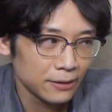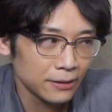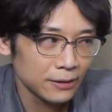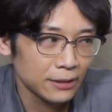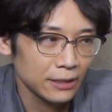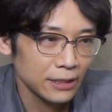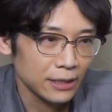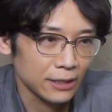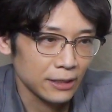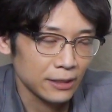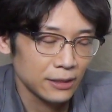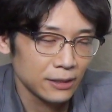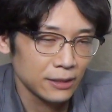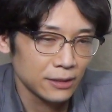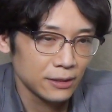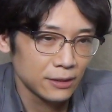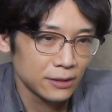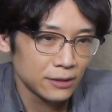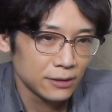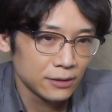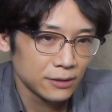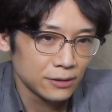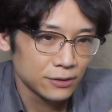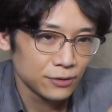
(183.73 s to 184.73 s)
で
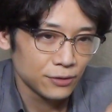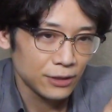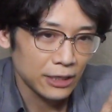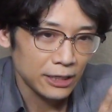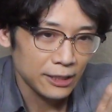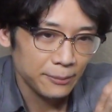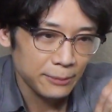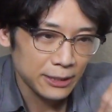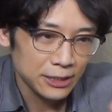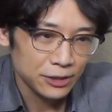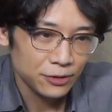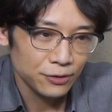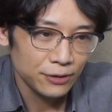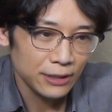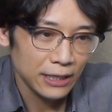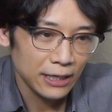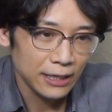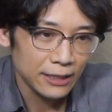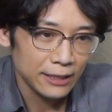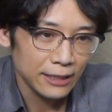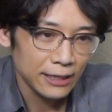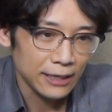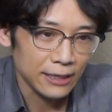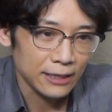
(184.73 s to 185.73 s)
そのアニメーションの
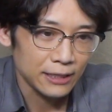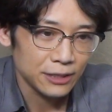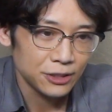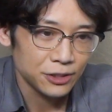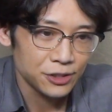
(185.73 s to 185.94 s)
中で